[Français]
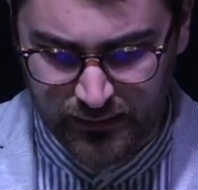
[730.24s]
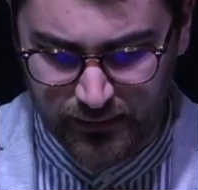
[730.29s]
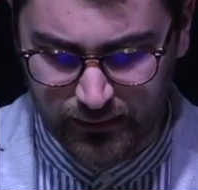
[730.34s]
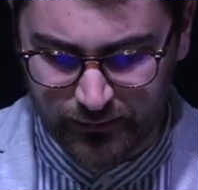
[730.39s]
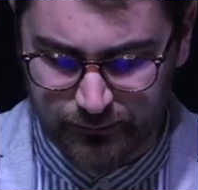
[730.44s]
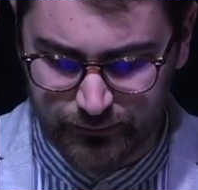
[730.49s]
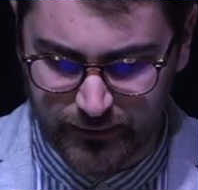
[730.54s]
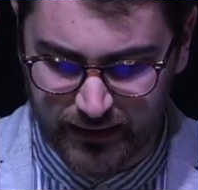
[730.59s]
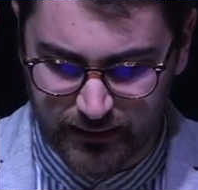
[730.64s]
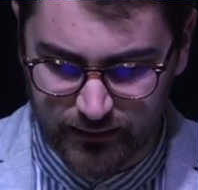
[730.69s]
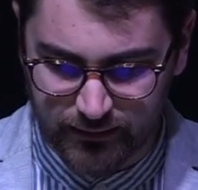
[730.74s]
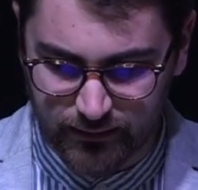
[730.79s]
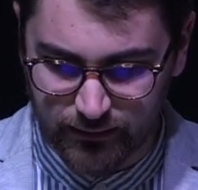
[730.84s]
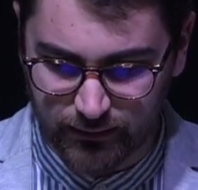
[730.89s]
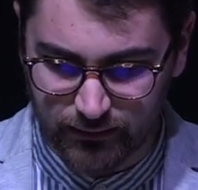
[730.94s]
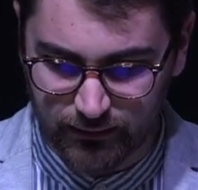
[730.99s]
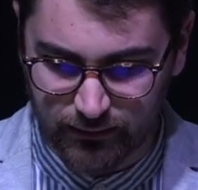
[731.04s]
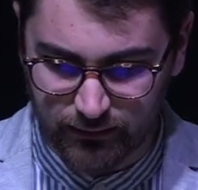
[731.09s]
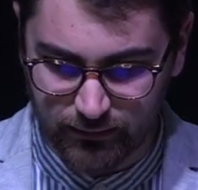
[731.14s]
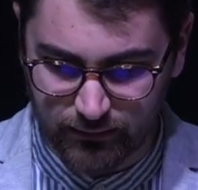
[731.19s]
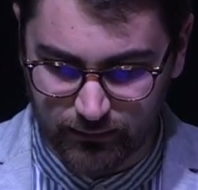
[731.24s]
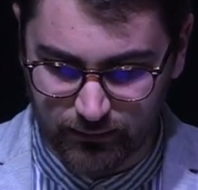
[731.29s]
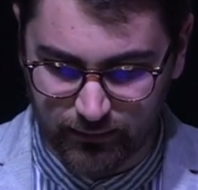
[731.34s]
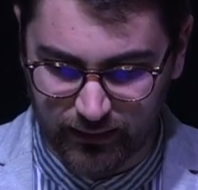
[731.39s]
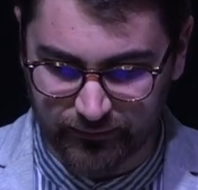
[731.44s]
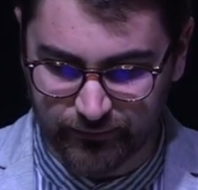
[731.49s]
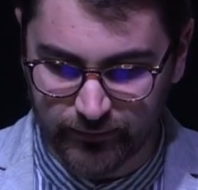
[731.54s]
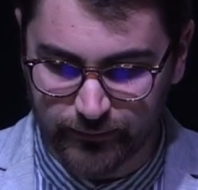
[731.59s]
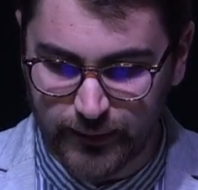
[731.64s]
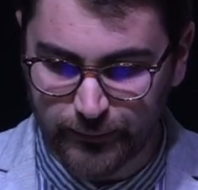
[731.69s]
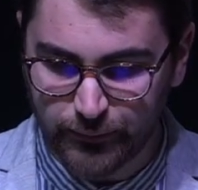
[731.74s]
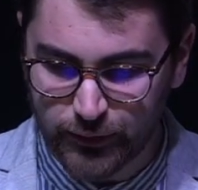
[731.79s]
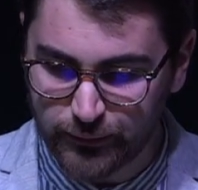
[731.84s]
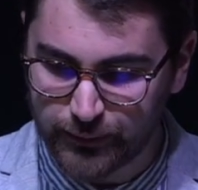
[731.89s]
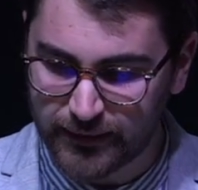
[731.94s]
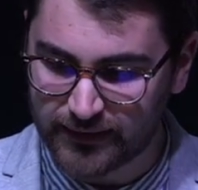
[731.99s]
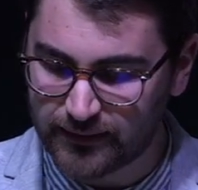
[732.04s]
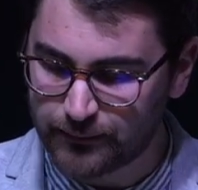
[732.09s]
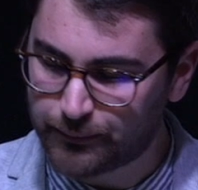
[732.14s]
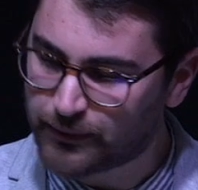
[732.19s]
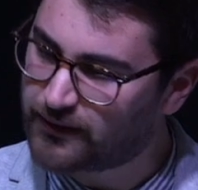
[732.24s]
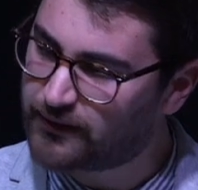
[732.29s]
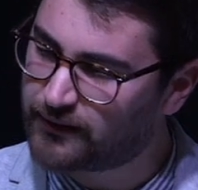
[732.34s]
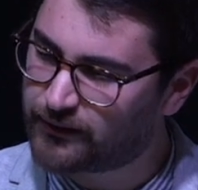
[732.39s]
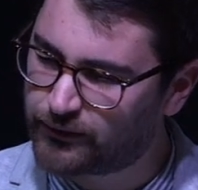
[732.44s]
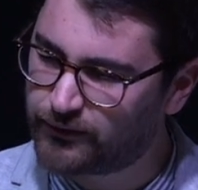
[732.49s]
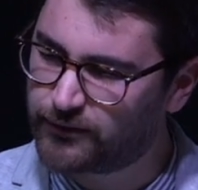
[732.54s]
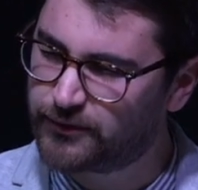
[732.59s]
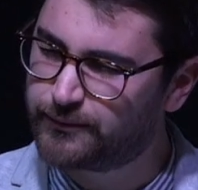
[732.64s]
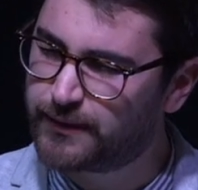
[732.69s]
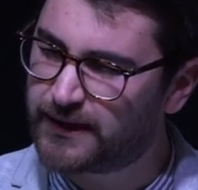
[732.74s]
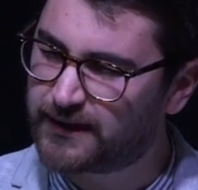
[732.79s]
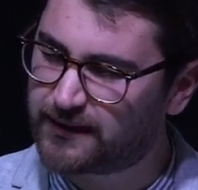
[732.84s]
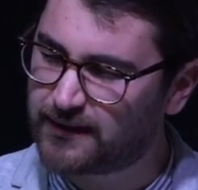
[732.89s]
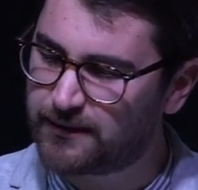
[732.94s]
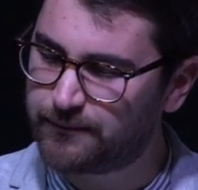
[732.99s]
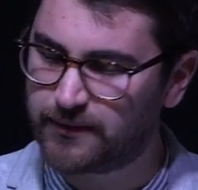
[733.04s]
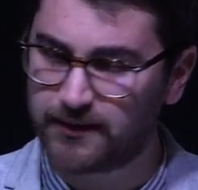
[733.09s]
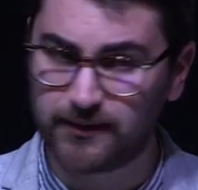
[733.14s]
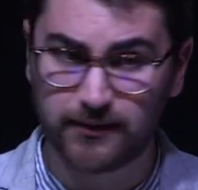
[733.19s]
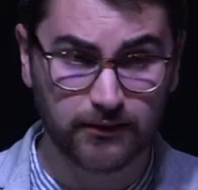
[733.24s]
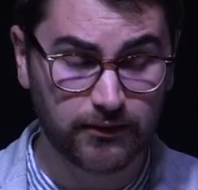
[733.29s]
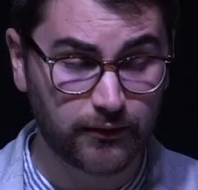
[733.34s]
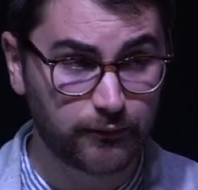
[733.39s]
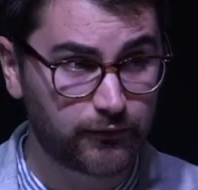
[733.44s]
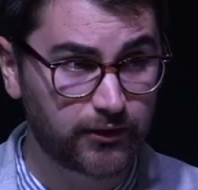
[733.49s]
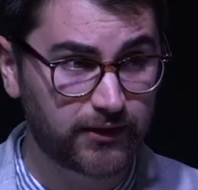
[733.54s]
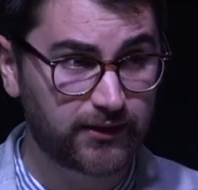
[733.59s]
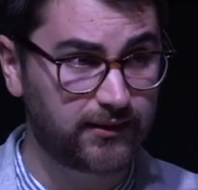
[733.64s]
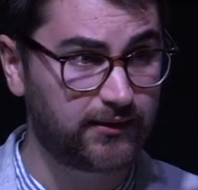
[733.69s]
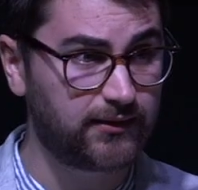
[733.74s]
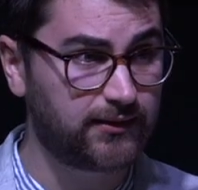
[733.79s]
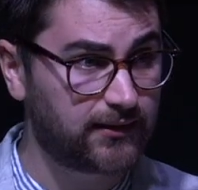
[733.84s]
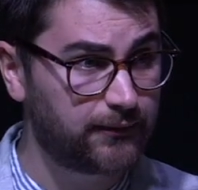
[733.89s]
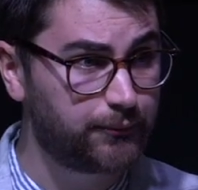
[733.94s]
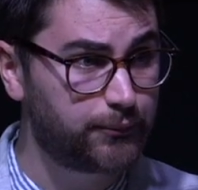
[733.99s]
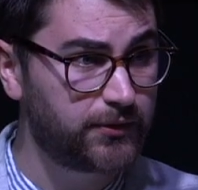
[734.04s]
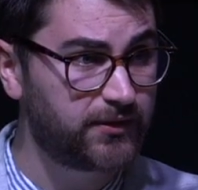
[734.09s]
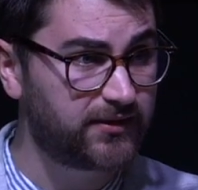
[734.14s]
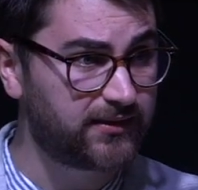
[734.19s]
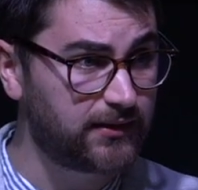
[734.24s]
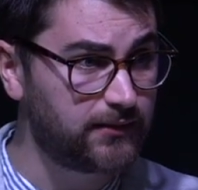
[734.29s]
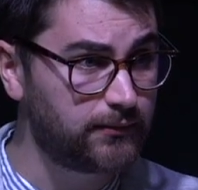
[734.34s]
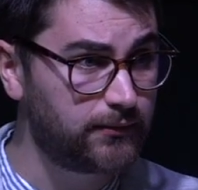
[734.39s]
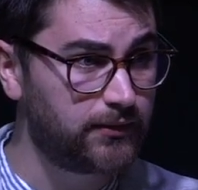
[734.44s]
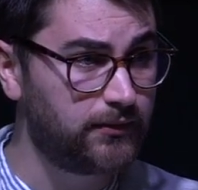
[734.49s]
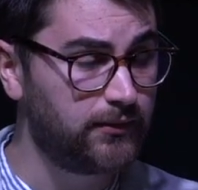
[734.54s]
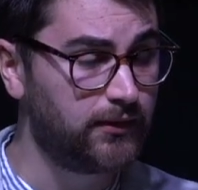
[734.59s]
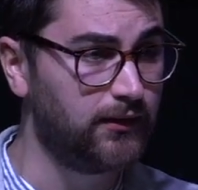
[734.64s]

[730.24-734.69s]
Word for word: Mais avant même de passer par les eaux du baptême, et comme quoi c'est possible,